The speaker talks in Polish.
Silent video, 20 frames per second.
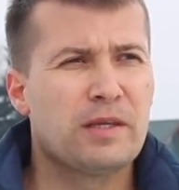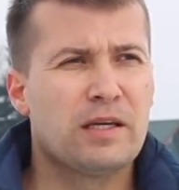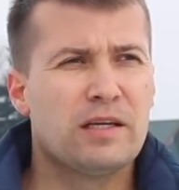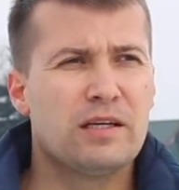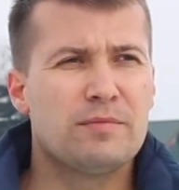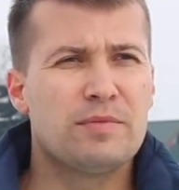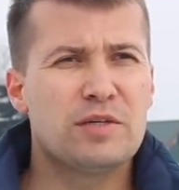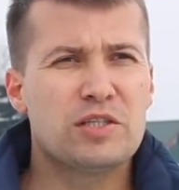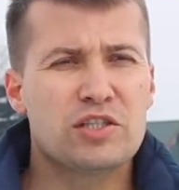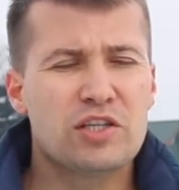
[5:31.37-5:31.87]

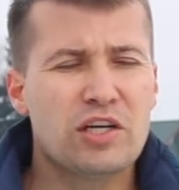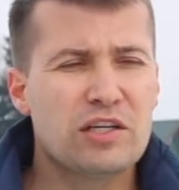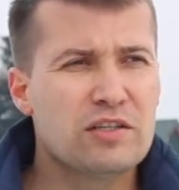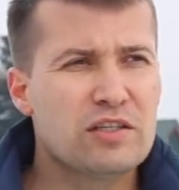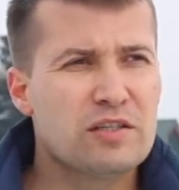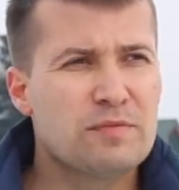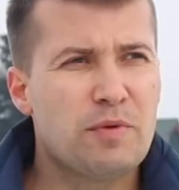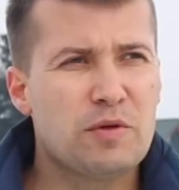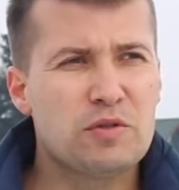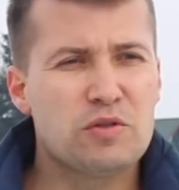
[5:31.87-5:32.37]
E,
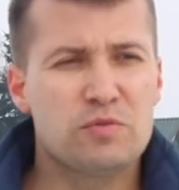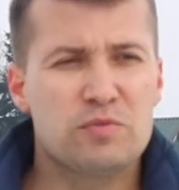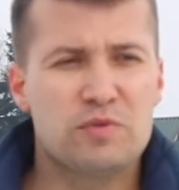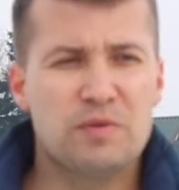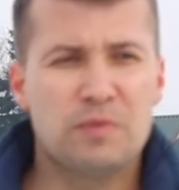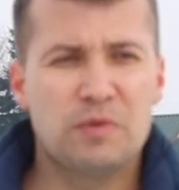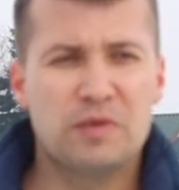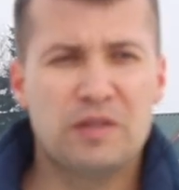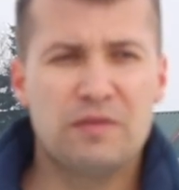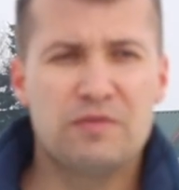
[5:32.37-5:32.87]
bezczelny sposób,
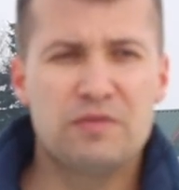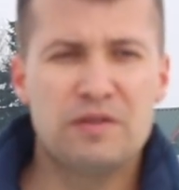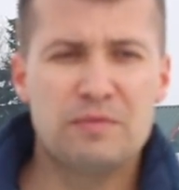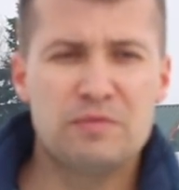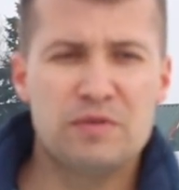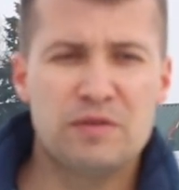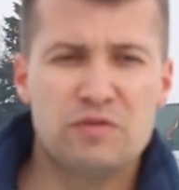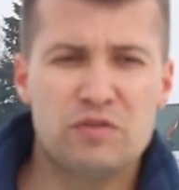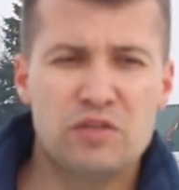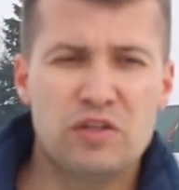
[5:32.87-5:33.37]
że
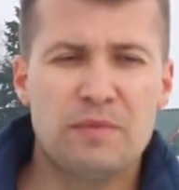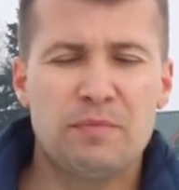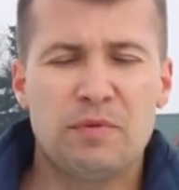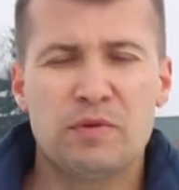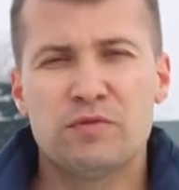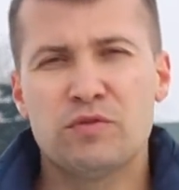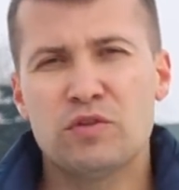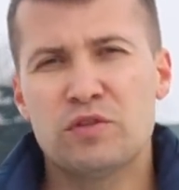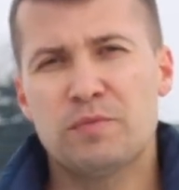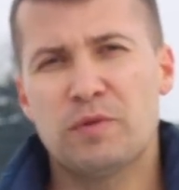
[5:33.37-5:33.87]
potrafiłem dziewczynie
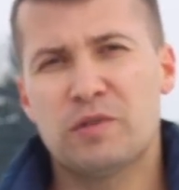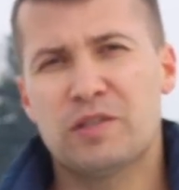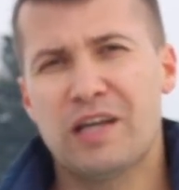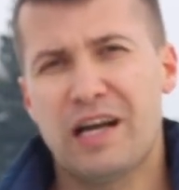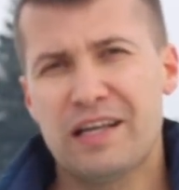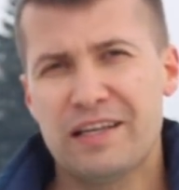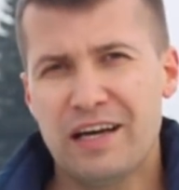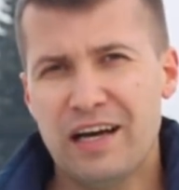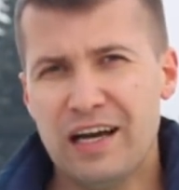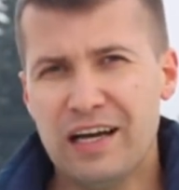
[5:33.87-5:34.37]
po dwóch
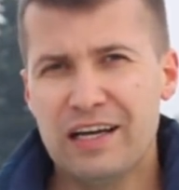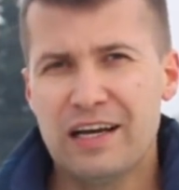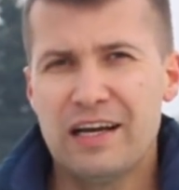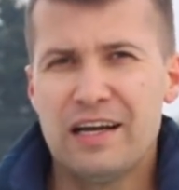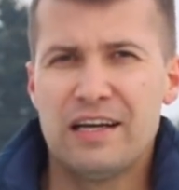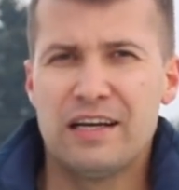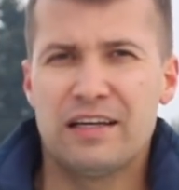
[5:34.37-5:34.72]
spotkaniach,